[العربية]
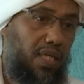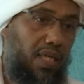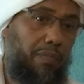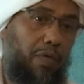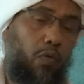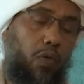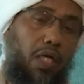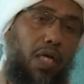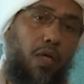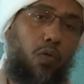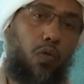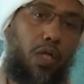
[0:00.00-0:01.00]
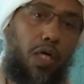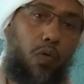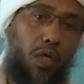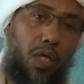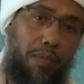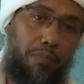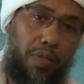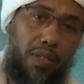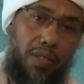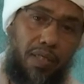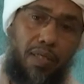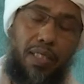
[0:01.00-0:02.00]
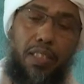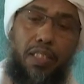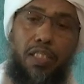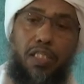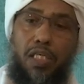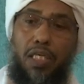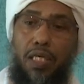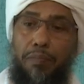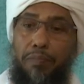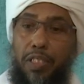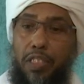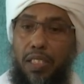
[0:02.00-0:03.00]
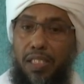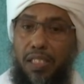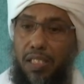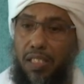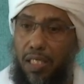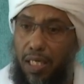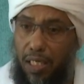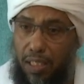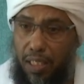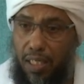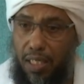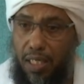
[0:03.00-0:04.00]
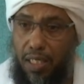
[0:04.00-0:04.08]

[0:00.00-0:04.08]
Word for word: لمن ولاه الله الأمر لرئيس مجلس السيادة